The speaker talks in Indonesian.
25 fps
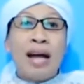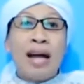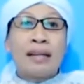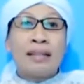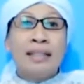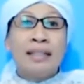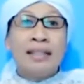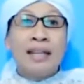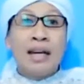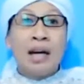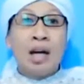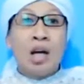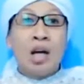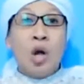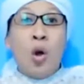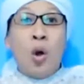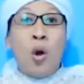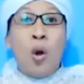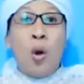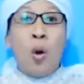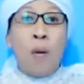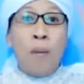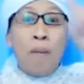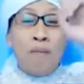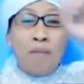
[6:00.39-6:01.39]
Artinya
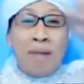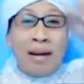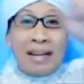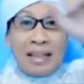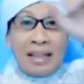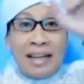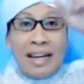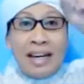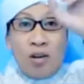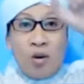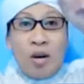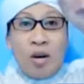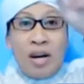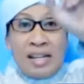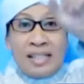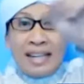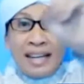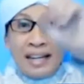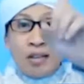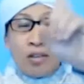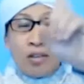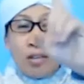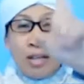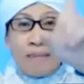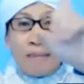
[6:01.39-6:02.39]
umat Indonesia
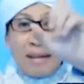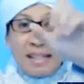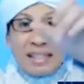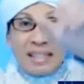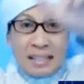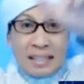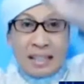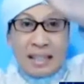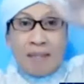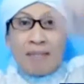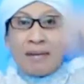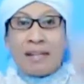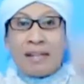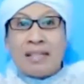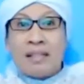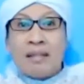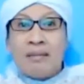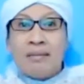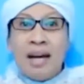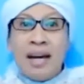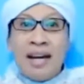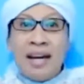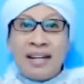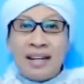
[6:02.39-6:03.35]
itu yang masih senang masih